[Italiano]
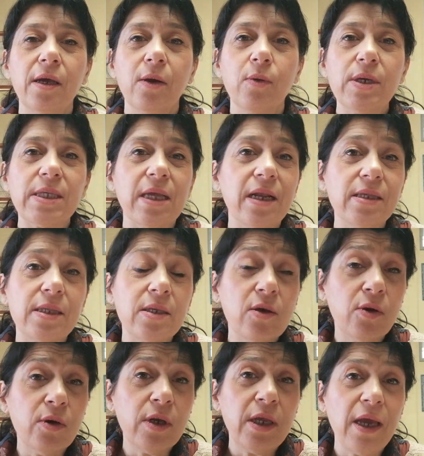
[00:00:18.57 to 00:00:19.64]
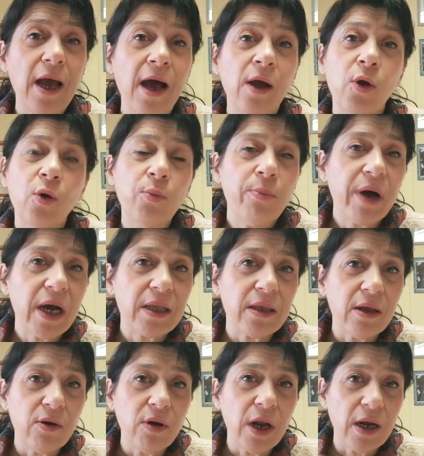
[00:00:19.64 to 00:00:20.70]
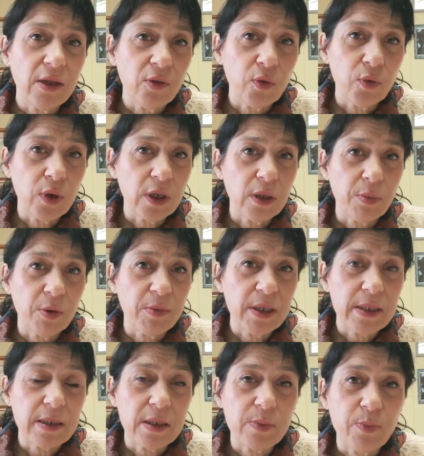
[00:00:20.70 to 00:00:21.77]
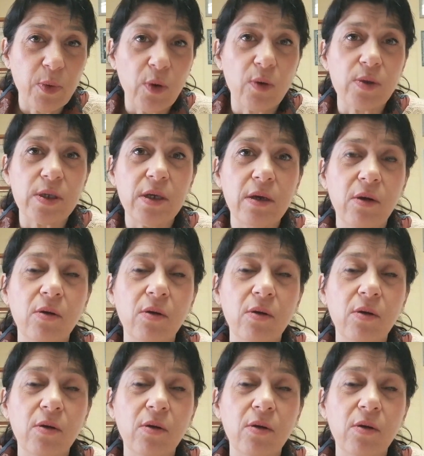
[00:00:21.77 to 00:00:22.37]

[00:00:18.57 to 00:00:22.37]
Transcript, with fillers: Queste lezioni accompagnano la lettura dei Promessi Sposi,